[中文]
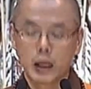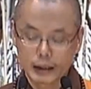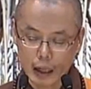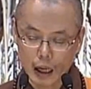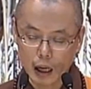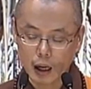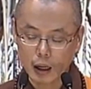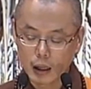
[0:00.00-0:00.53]

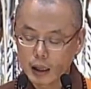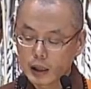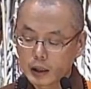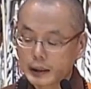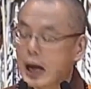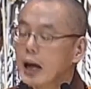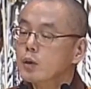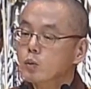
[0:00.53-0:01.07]
那
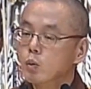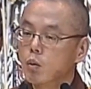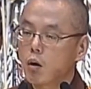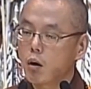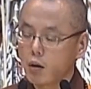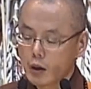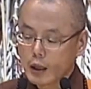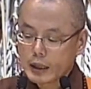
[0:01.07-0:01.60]
他
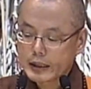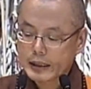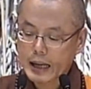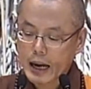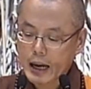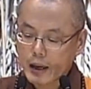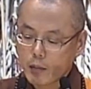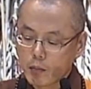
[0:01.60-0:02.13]
说
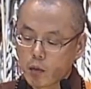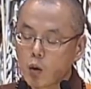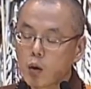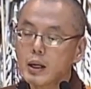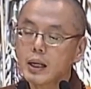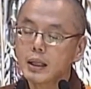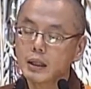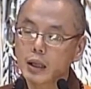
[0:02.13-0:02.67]
在磨
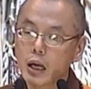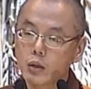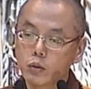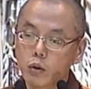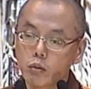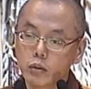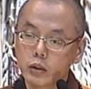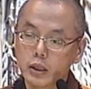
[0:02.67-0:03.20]
练的当中，